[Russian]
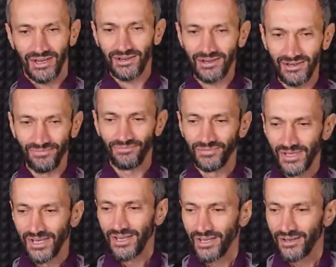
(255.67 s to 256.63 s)
Э,
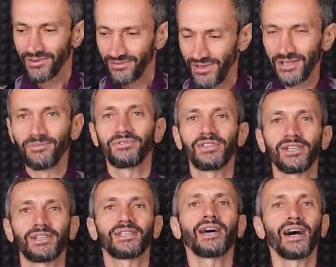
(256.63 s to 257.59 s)
видимо, в
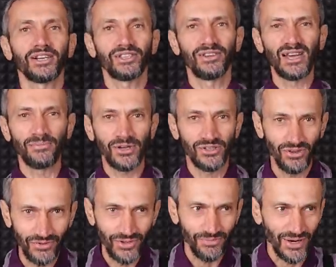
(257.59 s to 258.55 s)
сердцах, что я
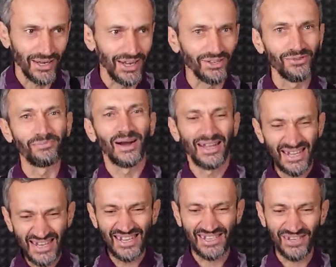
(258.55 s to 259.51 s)
пошел в эту проклятую
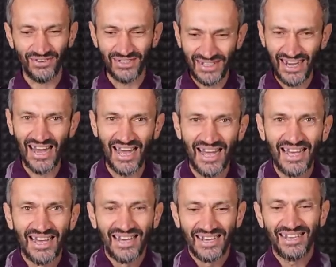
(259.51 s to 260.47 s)
политику, да,
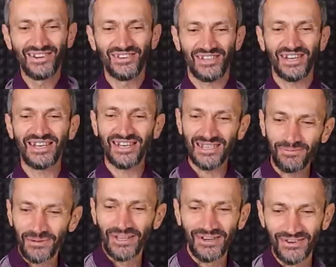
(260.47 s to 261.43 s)
и ушли из
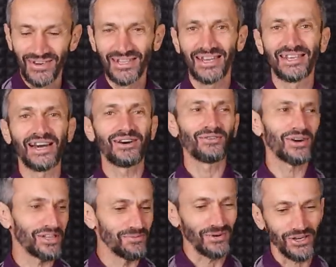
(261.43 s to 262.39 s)
Патреона. Я
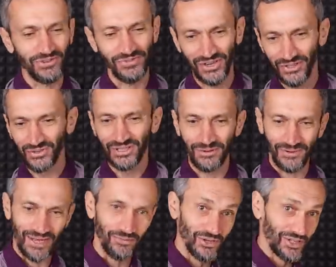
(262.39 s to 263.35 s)
очень прошу вернуться,
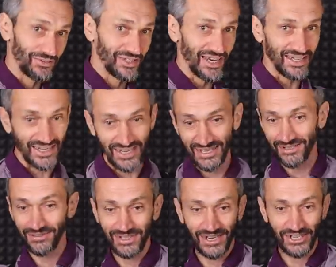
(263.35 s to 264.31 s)
потому что вся
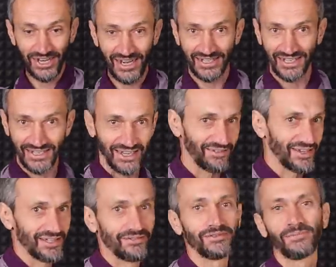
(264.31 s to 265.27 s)
деятельность возвращается, и,
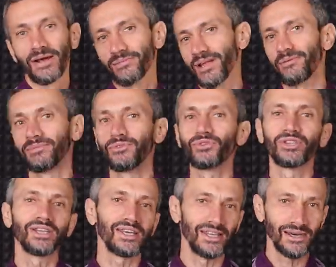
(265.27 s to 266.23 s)
соответственно, вы прям нам
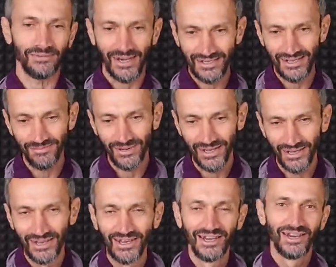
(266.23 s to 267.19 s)
нужны, необходимые.
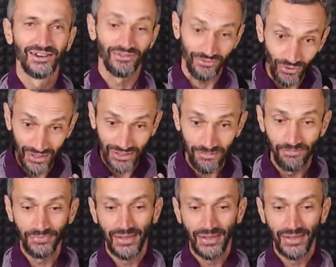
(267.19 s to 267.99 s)
Вот.